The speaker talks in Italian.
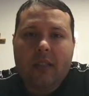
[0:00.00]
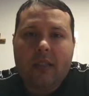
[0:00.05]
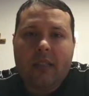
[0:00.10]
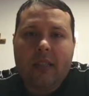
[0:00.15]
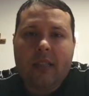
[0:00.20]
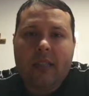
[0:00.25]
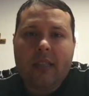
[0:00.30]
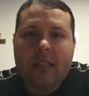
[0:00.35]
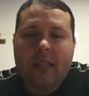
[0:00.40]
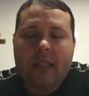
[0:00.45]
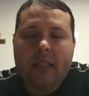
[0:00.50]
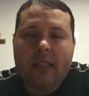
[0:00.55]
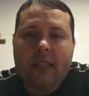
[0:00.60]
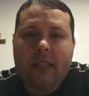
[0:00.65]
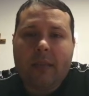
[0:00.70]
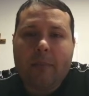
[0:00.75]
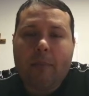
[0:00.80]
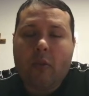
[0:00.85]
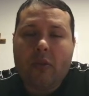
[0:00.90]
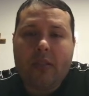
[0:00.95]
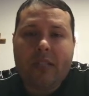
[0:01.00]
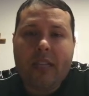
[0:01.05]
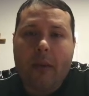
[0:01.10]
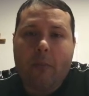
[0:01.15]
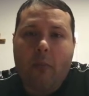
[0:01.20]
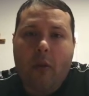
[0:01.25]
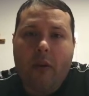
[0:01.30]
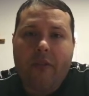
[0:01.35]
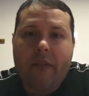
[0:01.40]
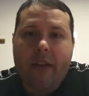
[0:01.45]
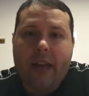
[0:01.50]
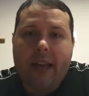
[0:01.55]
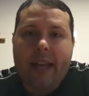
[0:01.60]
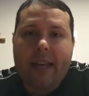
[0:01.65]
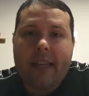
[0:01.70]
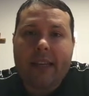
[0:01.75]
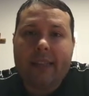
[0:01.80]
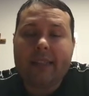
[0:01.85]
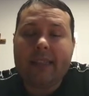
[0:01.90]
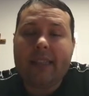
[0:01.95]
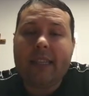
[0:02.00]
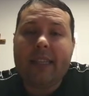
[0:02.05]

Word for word: eh, possiamo avere.